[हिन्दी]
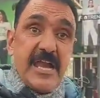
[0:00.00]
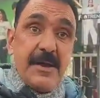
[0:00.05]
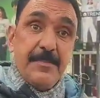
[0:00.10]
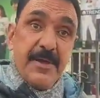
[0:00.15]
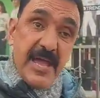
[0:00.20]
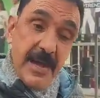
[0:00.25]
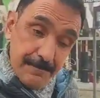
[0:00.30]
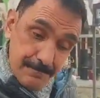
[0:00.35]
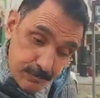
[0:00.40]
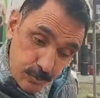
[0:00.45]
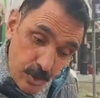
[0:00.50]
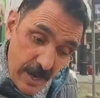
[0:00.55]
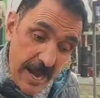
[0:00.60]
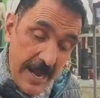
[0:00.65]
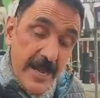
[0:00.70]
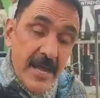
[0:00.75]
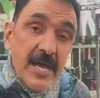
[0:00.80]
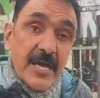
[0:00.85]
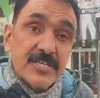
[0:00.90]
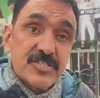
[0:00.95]
चार
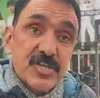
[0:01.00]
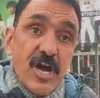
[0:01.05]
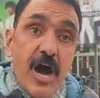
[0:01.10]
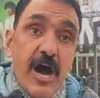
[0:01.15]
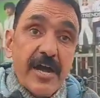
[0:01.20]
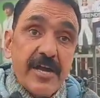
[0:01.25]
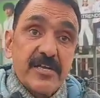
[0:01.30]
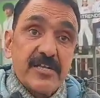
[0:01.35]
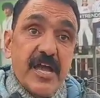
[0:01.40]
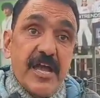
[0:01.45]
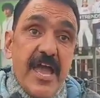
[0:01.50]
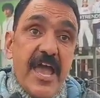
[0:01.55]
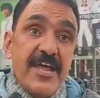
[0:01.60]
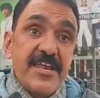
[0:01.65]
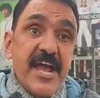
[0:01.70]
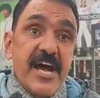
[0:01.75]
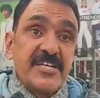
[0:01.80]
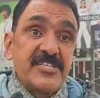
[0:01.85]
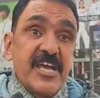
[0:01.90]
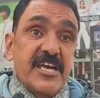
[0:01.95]
एरियाज ये कवर करता
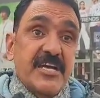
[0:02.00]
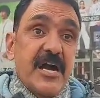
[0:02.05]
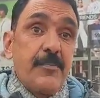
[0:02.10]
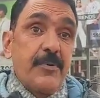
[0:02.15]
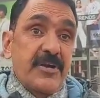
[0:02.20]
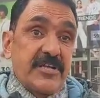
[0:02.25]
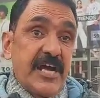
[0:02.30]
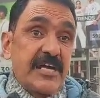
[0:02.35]
है मागाम